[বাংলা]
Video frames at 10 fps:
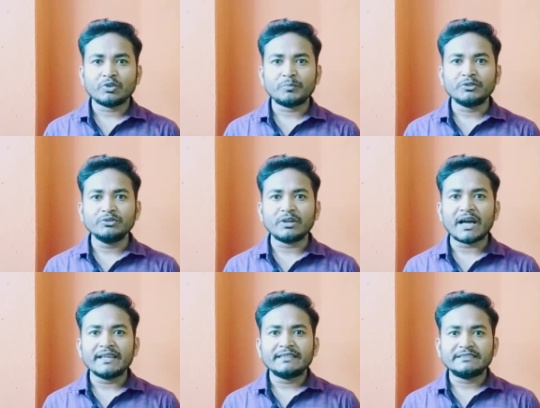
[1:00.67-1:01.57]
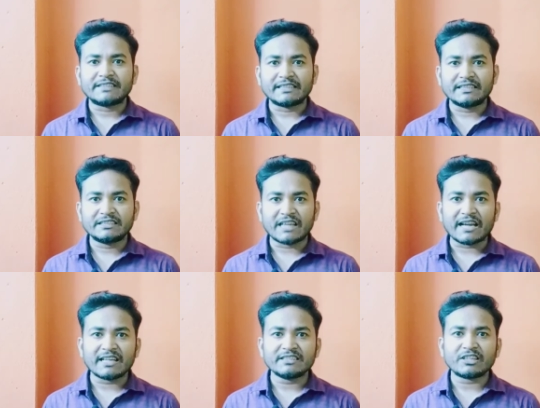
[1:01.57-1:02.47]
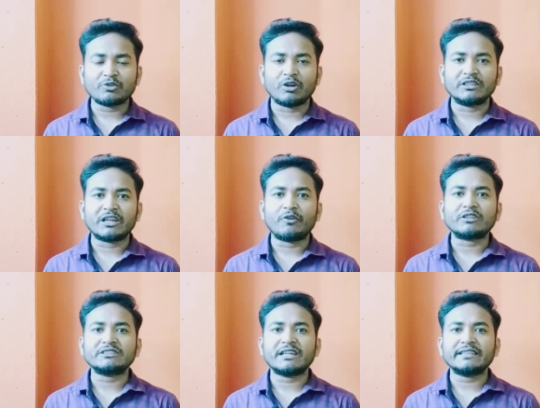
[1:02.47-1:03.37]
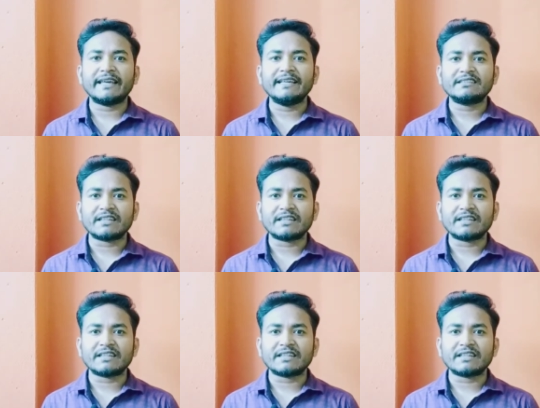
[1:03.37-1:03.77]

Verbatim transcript: তো বন্ধুরা যাদের চার হাজার ঘন্টা অর্থাৎ এই